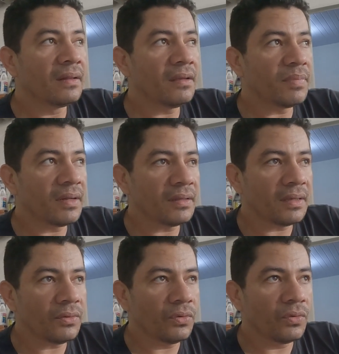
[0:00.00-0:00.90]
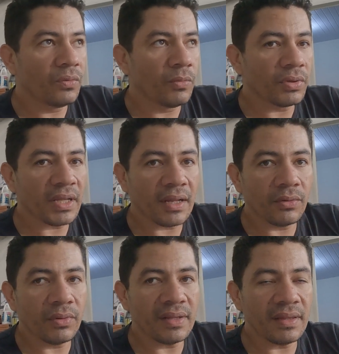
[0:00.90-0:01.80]
Lembrando que o
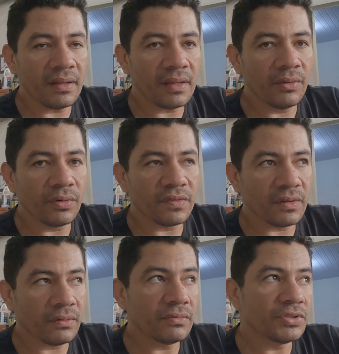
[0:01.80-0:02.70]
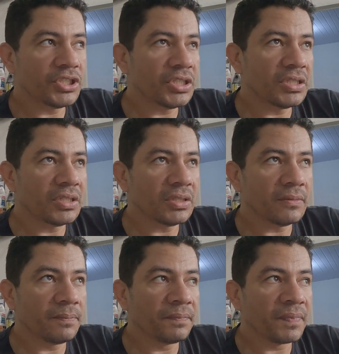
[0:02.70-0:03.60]
montador tem que ter noção de,